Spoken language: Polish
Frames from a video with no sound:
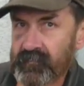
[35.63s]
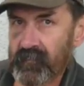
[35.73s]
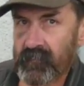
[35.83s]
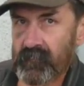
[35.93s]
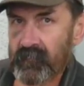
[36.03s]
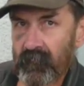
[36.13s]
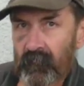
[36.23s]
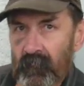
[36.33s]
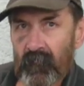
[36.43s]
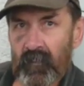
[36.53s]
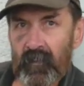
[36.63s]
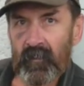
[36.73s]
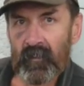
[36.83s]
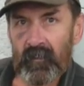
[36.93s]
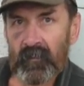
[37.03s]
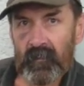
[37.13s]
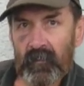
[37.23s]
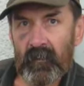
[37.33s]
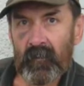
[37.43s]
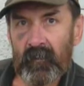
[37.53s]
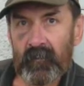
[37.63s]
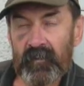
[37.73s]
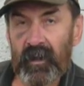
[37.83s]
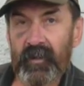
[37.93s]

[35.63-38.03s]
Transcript: nie, ale to, to nie są żarty w sensie, że tego, tylko...